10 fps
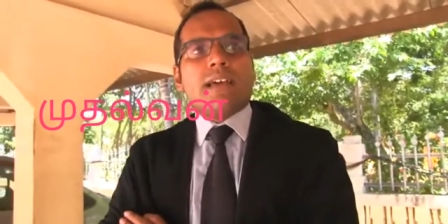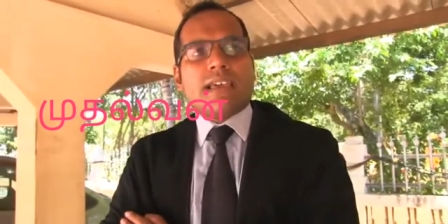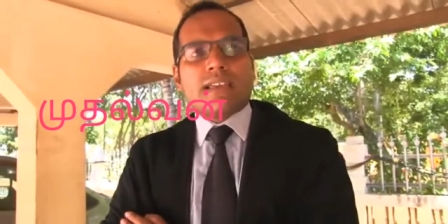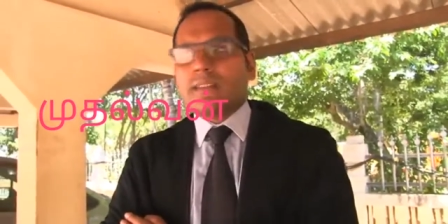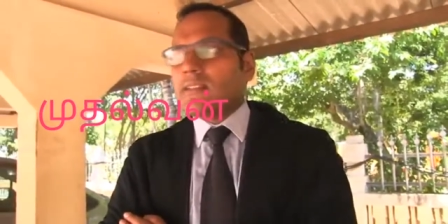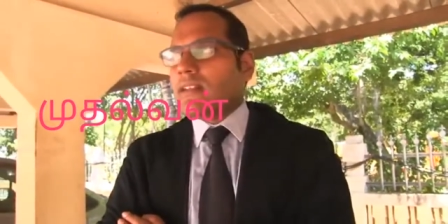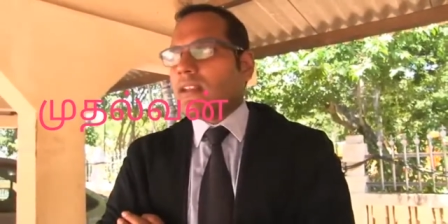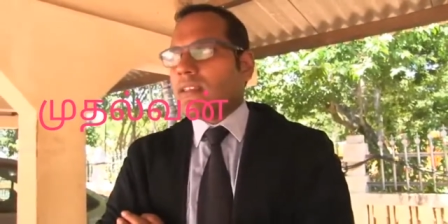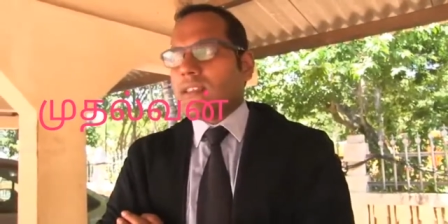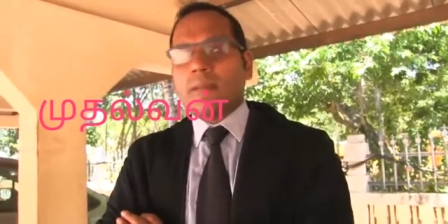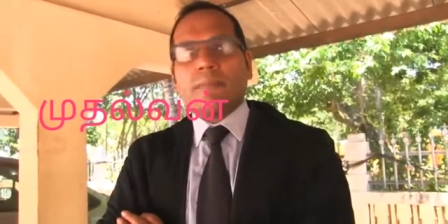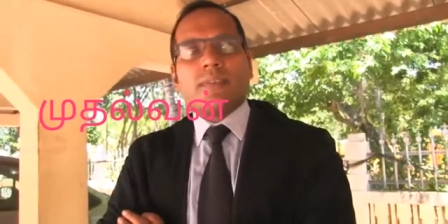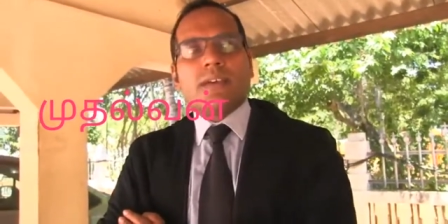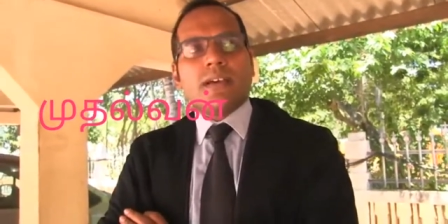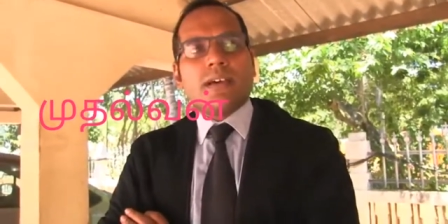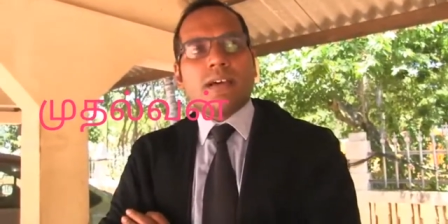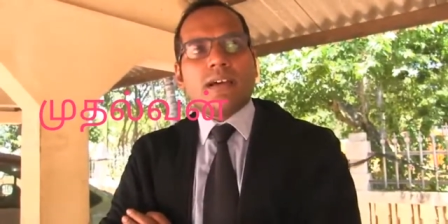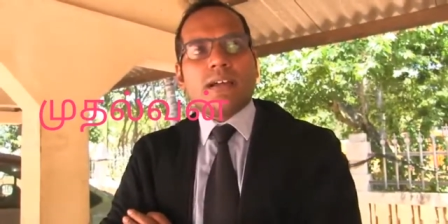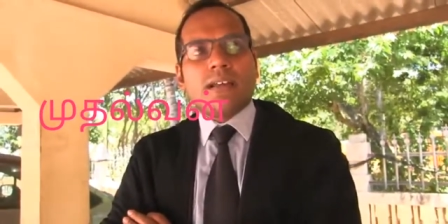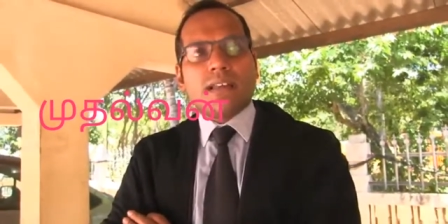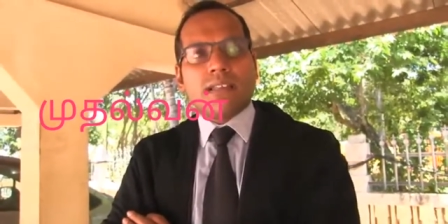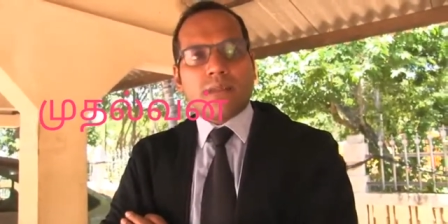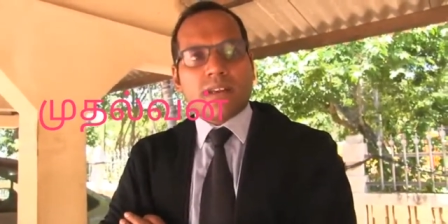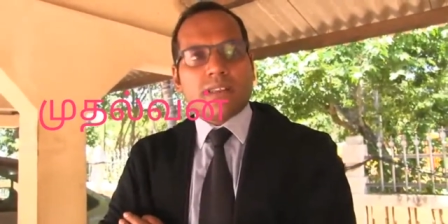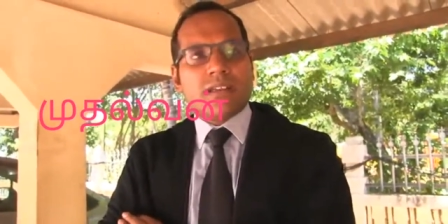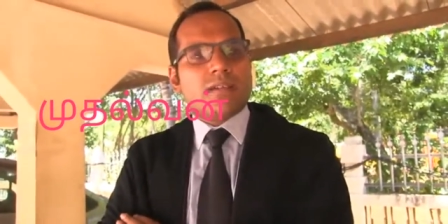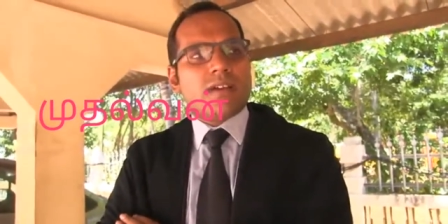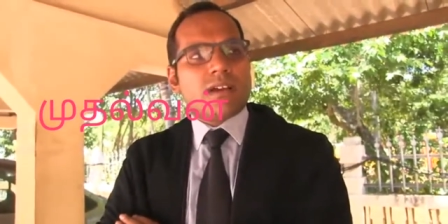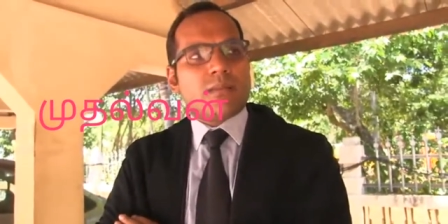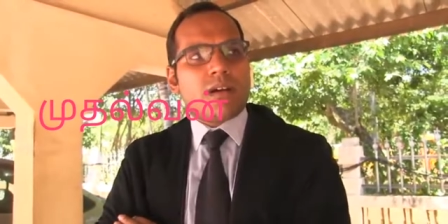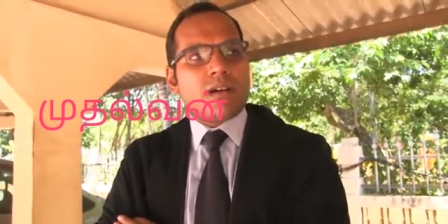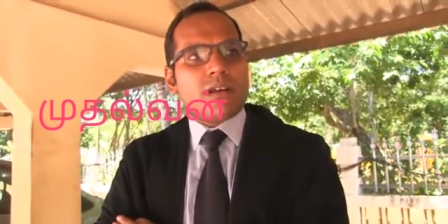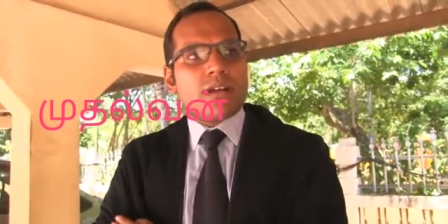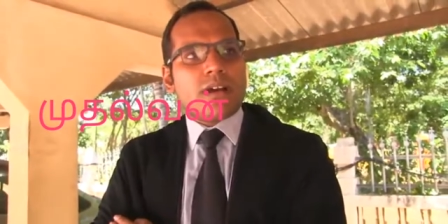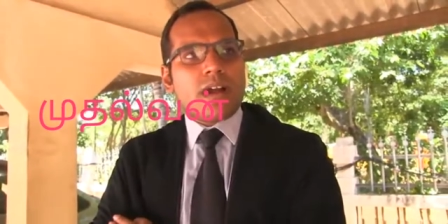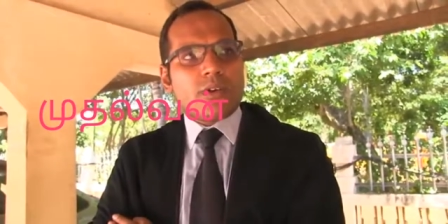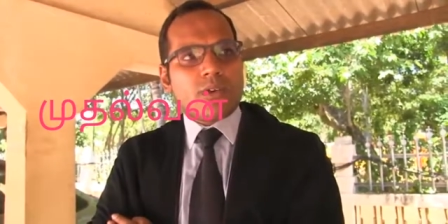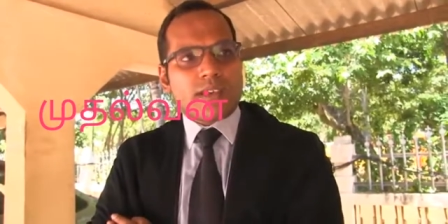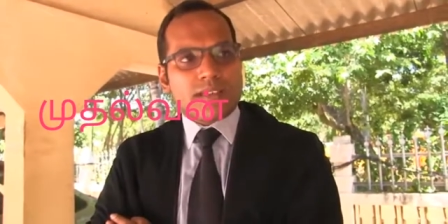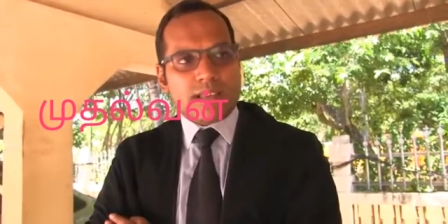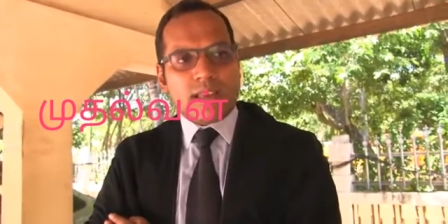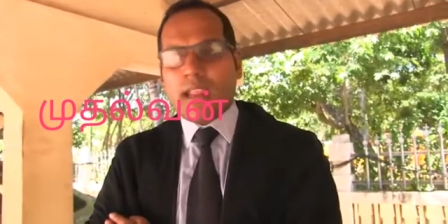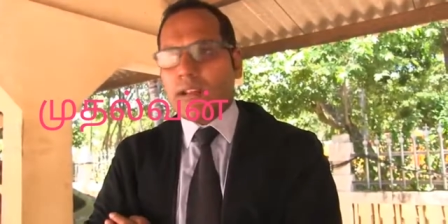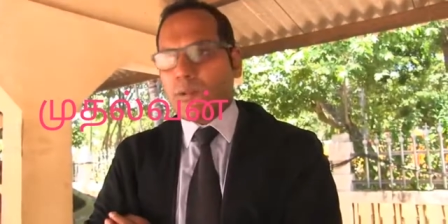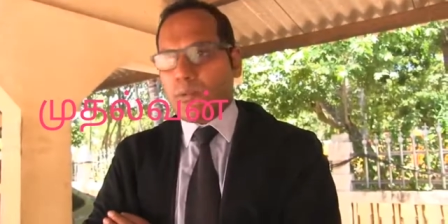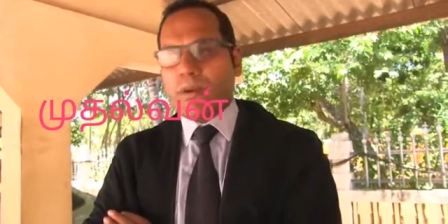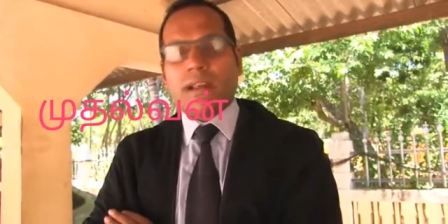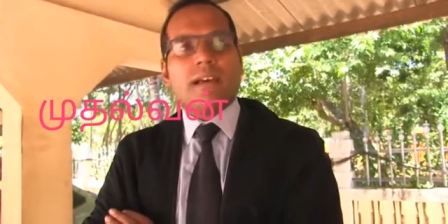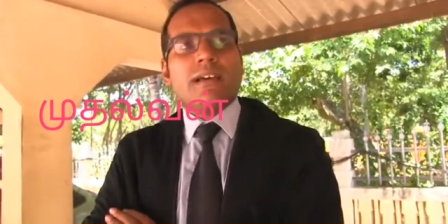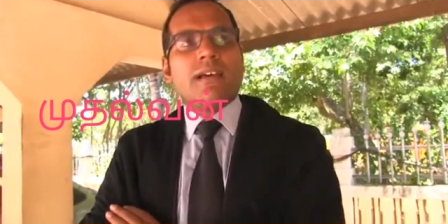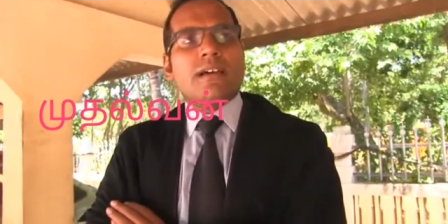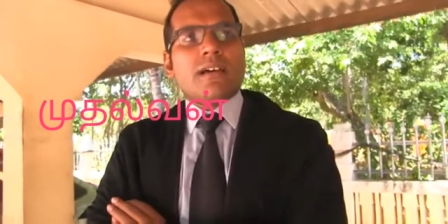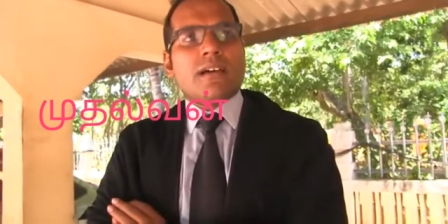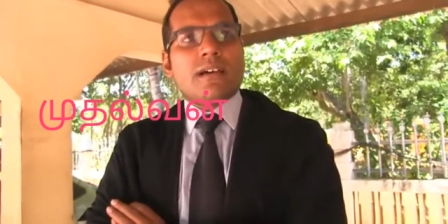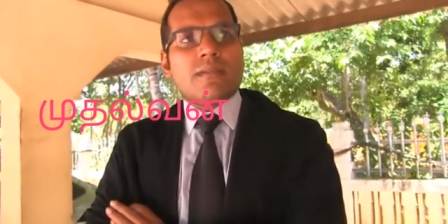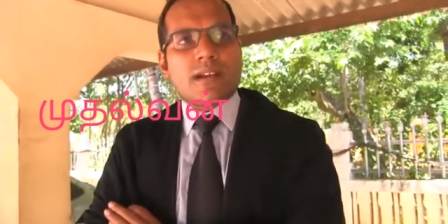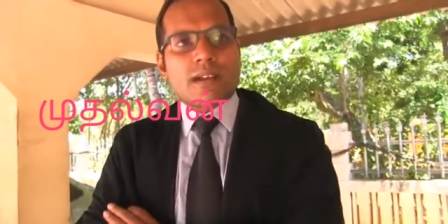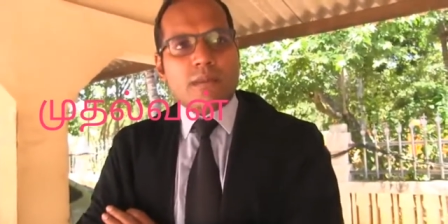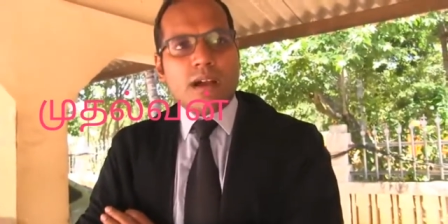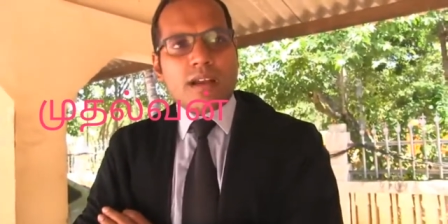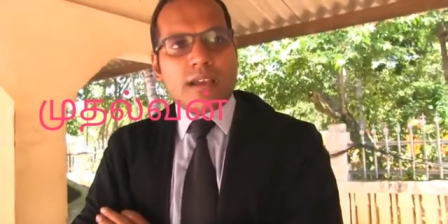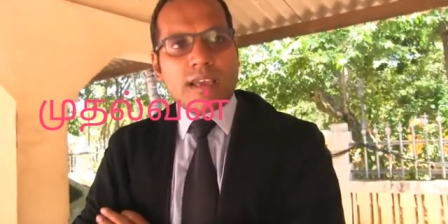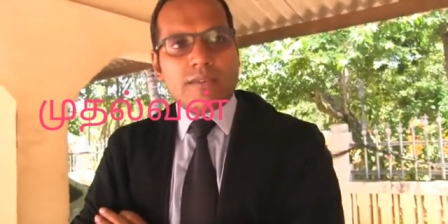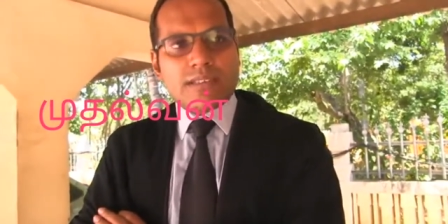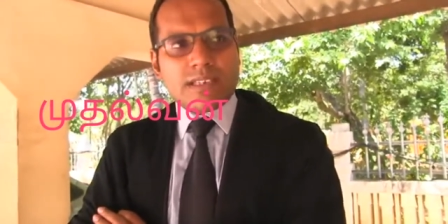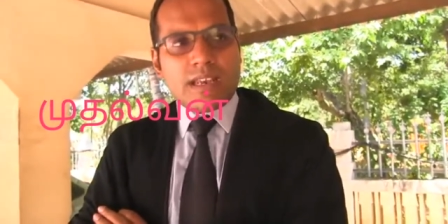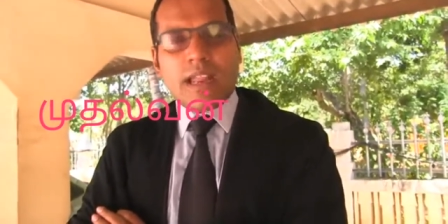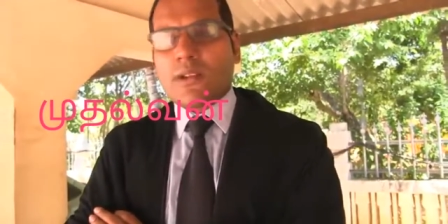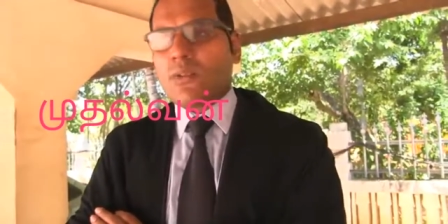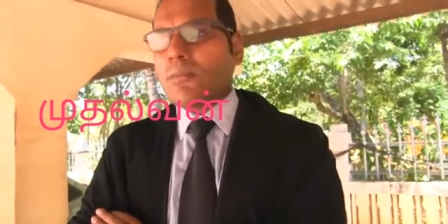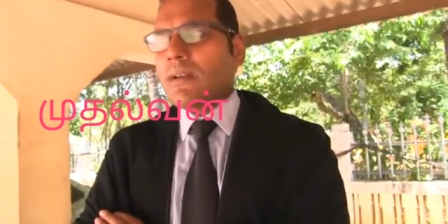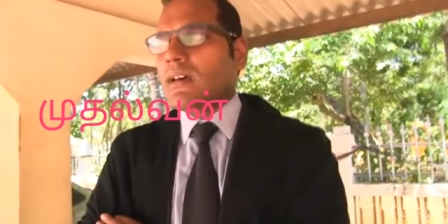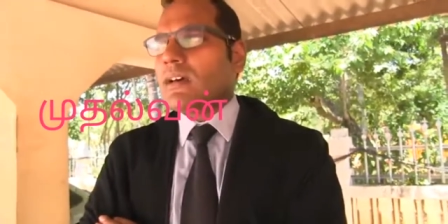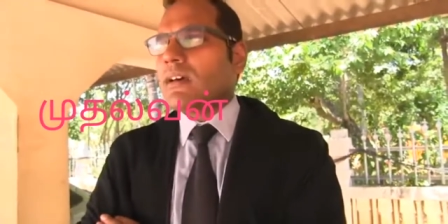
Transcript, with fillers: ஏற்று இன்றைய தினம் நீதிமன்றத்துக்கு வடக்கு மாகாண ஆளுநருடைய செயலாளர் உட்பட வடக்கு மாகாண கல்வி செயலாளர் உட்பட